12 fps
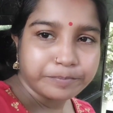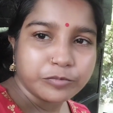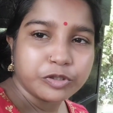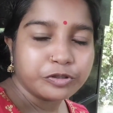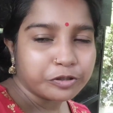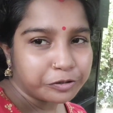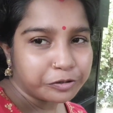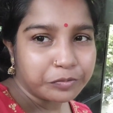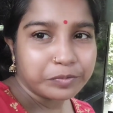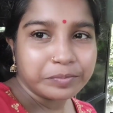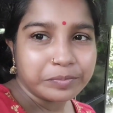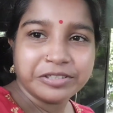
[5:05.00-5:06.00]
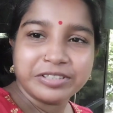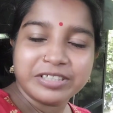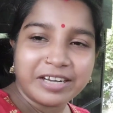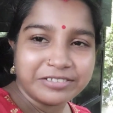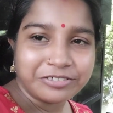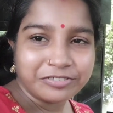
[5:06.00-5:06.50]
তো চলো তোমরা ভিডিওটি
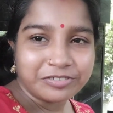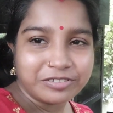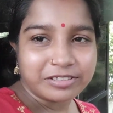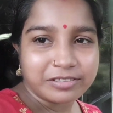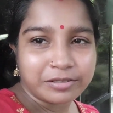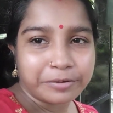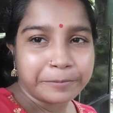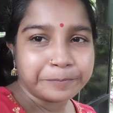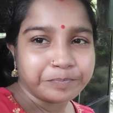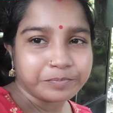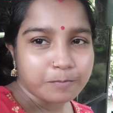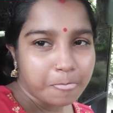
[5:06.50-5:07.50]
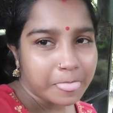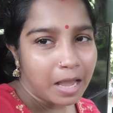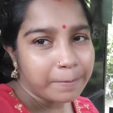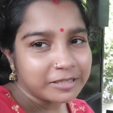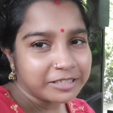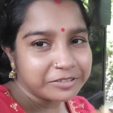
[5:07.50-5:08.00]
কন্টিনিউ দেখতে থাকো
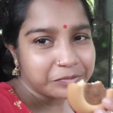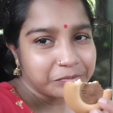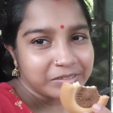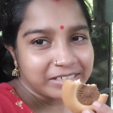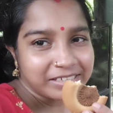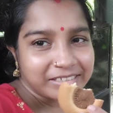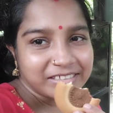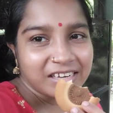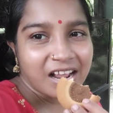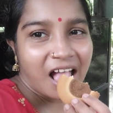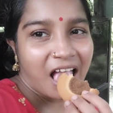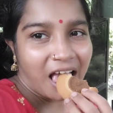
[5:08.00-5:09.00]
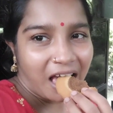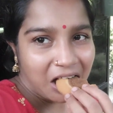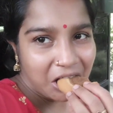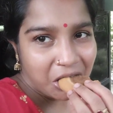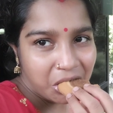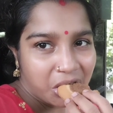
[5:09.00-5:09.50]
আমি ততক্ষণে খেয়ে নিই আমাদের
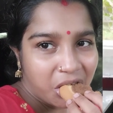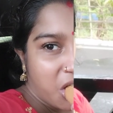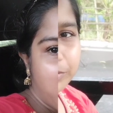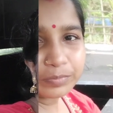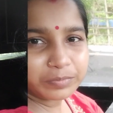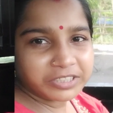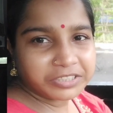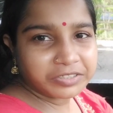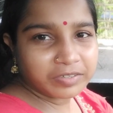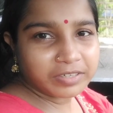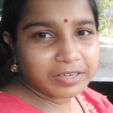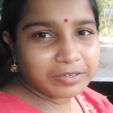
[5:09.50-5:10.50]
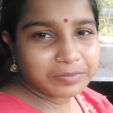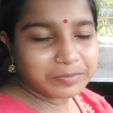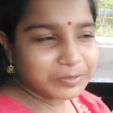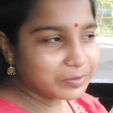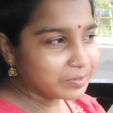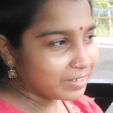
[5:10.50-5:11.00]
এইদিকে এক ঝুল বৃষ্টি হয়ে গেল
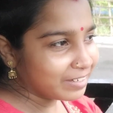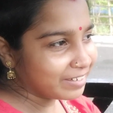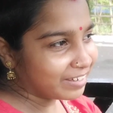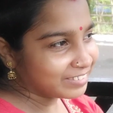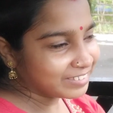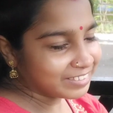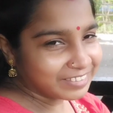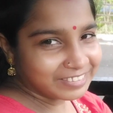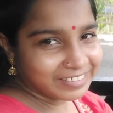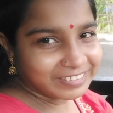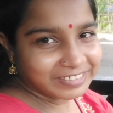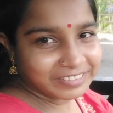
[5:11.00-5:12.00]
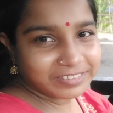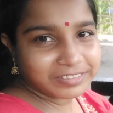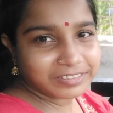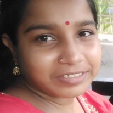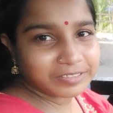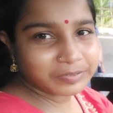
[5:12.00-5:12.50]
বন্ধুরা রাস্তা দিয়ে যেতে
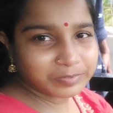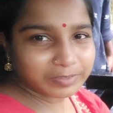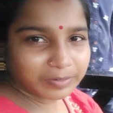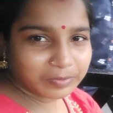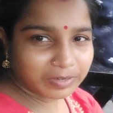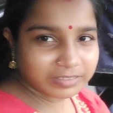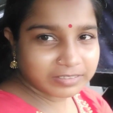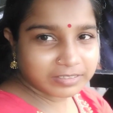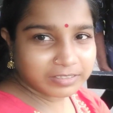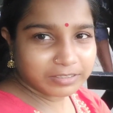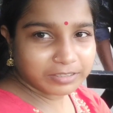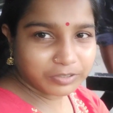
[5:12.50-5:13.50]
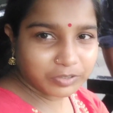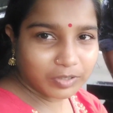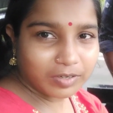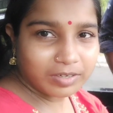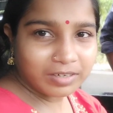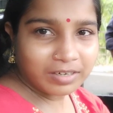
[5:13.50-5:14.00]
যেতে দেখো রাস্তাতে
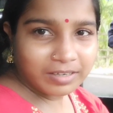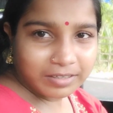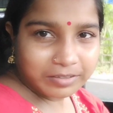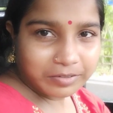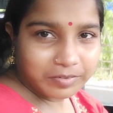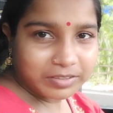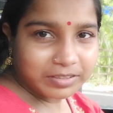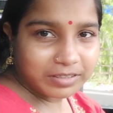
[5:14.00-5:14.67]
জল তোমাদের